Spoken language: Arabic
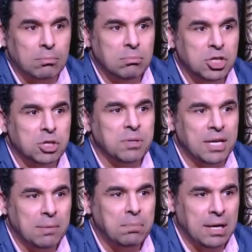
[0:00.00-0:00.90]
مش
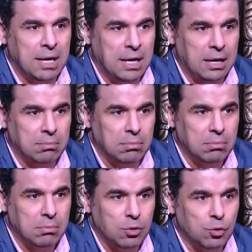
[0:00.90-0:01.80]
بيحب الاعلام
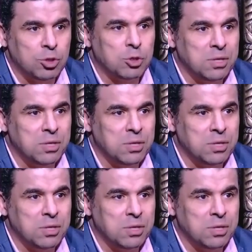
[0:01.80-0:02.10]
ومش